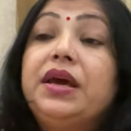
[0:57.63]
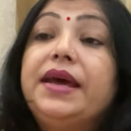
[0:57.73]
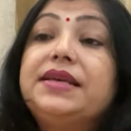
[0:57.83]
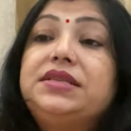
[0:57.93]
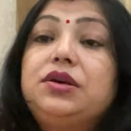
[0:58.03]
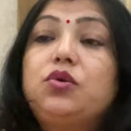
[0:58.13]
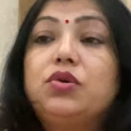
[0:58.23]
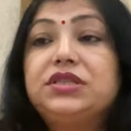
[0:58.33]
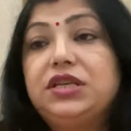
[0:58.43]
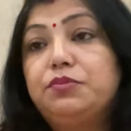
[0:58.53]
ऐसी
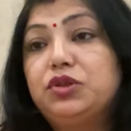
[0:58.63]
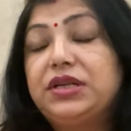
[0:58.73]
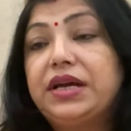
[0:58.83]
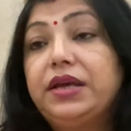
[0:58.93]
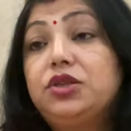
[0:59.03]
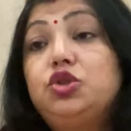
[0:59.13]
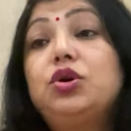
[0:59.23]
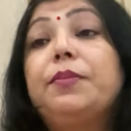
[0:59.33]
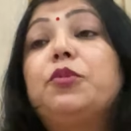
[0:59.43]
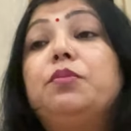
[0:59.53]
कौन सी मुद्रा है जो
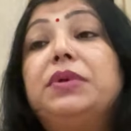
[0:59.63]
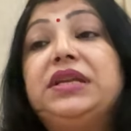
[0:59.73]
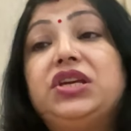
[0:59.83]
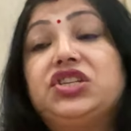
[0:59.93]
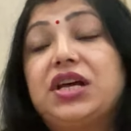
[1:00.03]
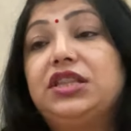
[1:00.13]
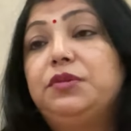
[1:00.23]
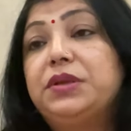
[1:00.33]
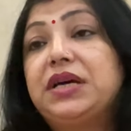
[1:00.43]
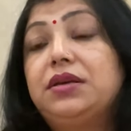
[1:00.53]
आपको मन की शांति
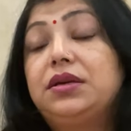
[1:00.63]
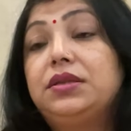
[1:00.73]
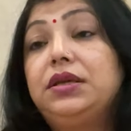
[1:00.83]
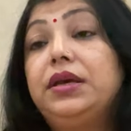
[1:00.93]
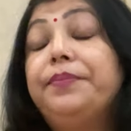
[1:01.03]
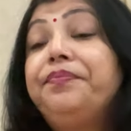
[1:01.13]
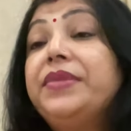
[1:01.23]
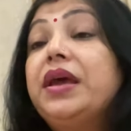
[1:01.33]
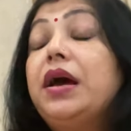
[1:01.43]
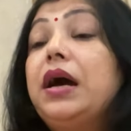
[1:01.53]
प्रदान करती है
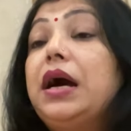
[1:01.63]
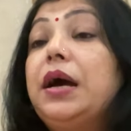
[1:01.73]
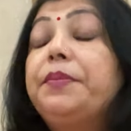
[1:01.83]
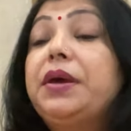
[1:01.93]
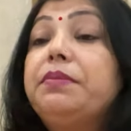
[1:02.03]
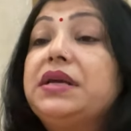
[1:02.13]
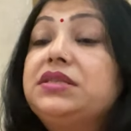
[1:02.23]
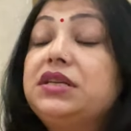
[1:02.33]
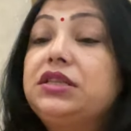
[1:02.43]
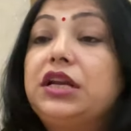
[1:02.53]
आपके
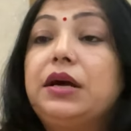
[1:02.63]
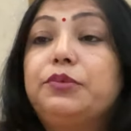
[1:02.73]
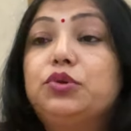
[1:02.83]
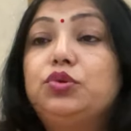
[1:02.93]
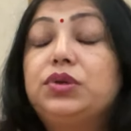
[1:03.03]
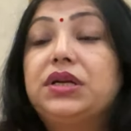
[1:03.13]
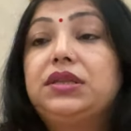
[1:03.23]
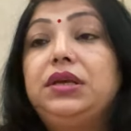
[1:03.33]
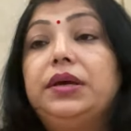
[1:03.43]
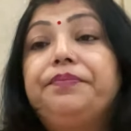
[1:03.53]
मानसिक तनाव को दूर
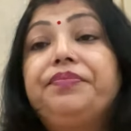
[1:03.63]
करती है